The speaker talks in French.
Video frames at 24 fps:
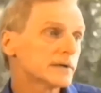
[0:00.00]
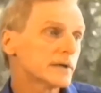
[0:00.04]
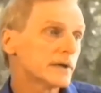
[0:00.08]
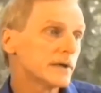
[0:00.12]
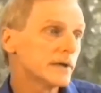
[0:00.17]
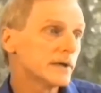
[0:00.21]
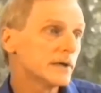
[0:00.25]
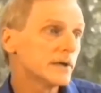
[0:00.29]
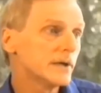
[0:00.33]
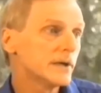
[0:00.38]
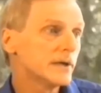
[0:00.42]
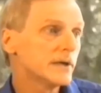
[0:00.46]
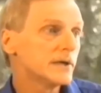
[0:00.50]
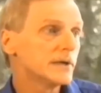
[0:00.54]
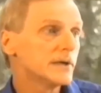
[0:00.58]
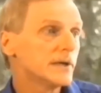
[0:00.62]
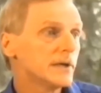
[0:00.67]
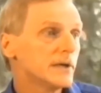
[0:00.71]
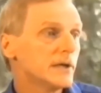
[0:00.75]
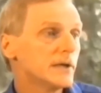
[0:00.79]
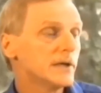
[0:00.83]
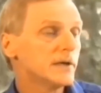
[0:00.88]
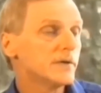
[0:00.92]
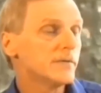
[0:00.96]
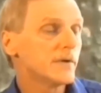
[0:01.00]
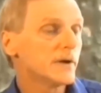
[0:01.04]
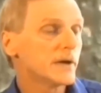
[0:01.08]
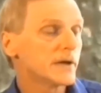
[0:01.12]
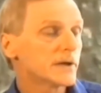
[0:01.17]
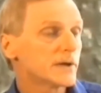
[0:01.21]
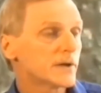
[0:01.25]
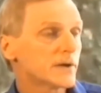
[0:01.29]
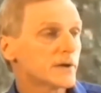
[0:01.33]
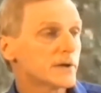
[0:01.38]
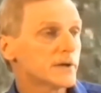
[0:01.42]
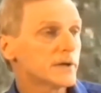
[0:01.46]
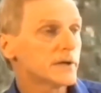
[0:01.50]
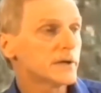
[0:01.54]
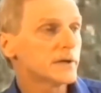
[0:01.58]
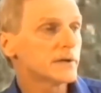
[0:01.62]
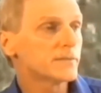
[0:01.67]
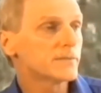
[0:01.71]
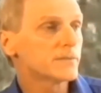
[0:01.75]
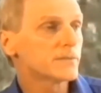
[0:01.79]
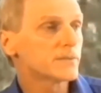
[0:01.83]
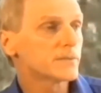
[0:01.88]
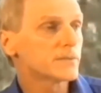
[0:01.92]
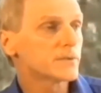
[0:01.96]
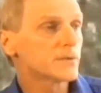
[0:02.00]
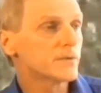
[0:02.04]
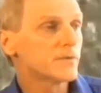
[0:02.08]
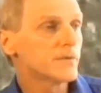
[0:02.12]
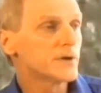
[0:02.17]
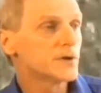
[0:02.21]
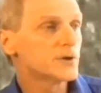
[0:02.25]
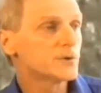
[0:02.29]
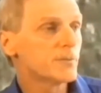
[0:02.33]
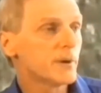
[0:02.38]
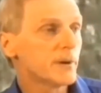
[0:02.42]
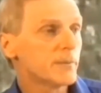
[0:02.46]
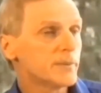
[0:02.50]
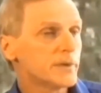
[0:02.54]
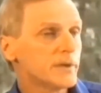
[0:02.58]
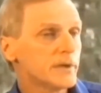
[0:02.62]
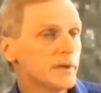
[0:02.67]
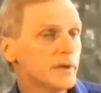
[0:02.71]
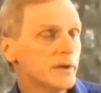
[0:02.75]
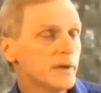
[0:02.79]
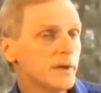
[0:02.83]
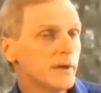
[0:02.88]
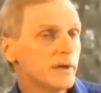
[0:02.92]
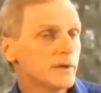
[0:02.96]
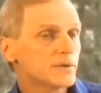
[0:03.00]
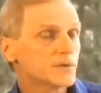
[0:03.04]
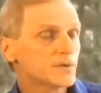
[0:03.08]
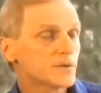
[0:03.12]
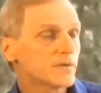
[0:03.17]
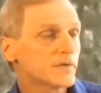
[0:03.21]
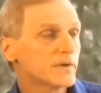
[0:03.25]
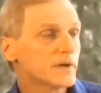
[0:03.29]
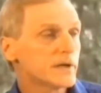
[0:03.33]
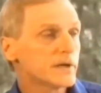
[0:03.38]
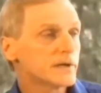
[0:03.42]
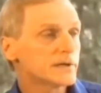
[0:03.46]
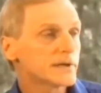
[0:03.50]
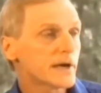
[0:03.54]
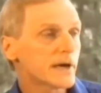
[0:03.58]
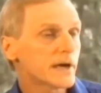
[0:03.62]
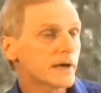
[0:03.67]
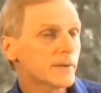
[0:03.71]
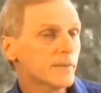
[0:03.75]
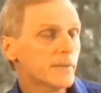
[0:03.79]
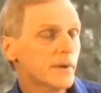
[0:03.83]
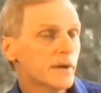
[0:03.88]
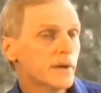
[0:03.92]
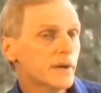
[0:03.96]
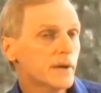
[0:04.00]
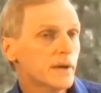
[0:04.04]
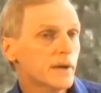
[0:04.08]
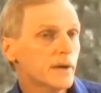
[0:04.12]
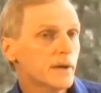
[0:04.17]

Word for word: essayer de lire des livres électroniques, sauver du papier, sauver des arbres.